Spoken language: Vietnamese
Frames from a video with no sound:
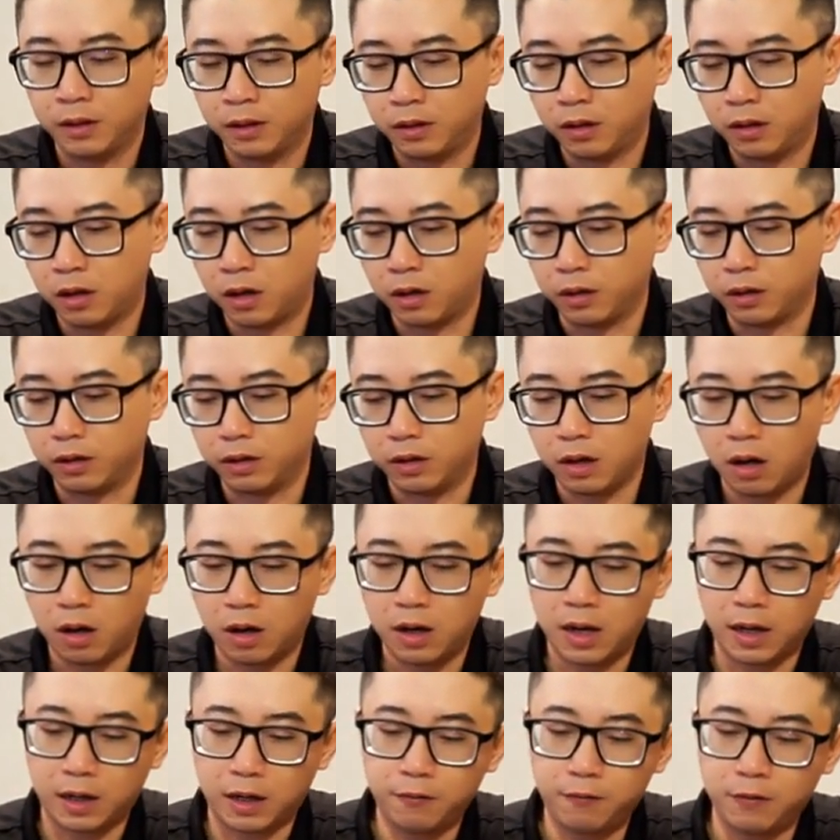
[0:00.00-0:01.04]
Rồi, đó
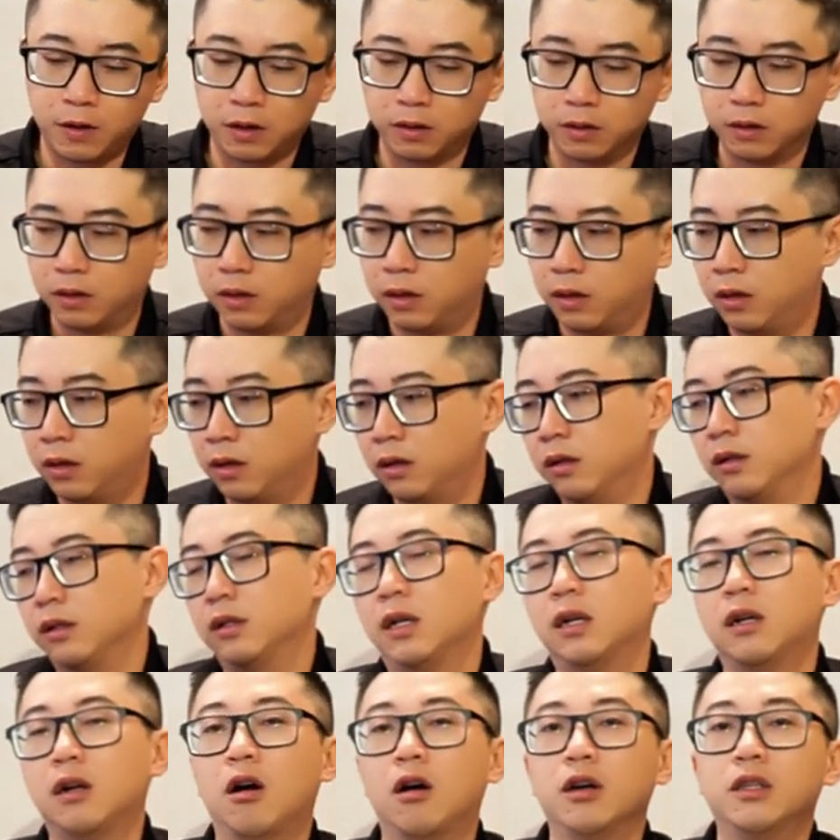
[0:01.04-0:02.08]
là cái phần
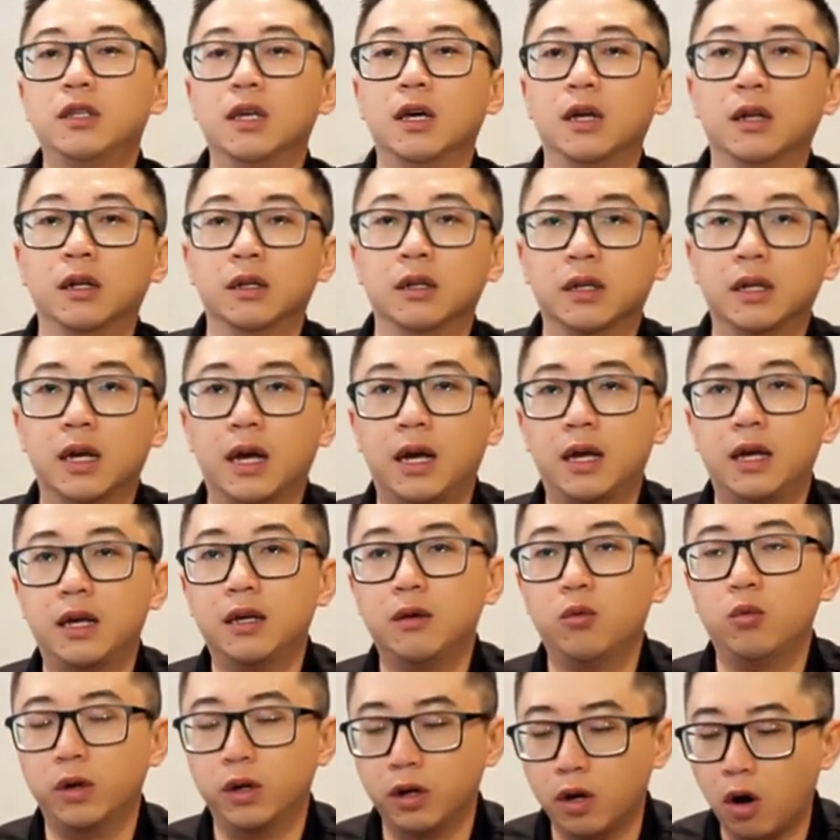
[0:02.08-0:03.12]
kết nối trên
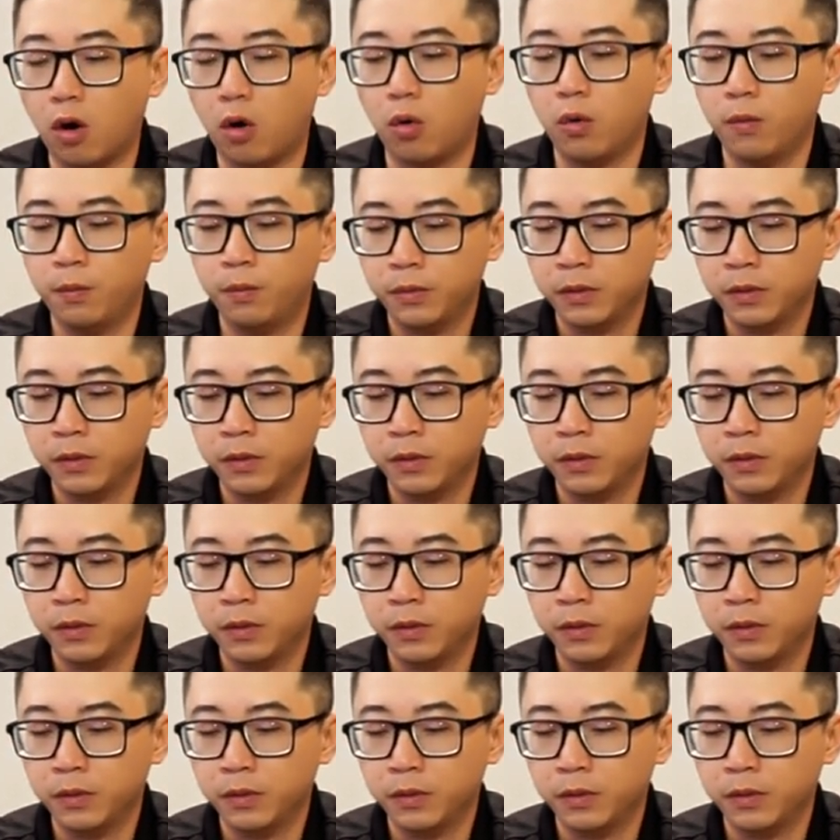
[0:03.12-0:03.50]
cái Windows.